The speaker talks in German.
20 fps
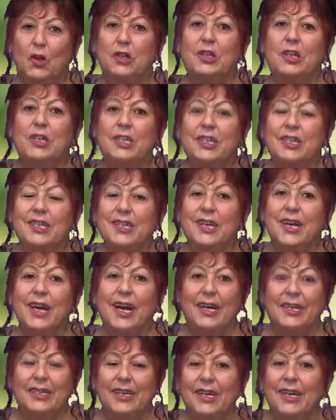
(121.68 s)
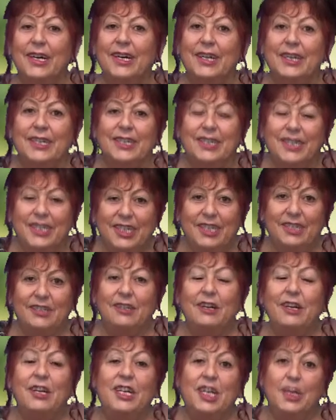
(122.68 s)
göttlichen Kern
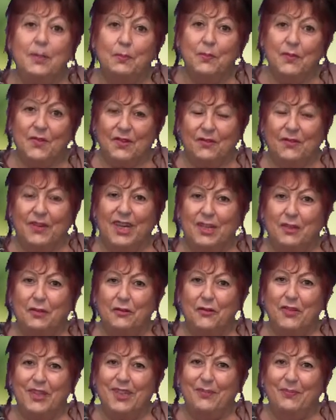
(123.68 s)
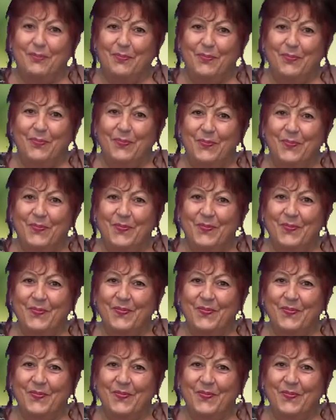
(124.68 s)
nicht liebenswert finden?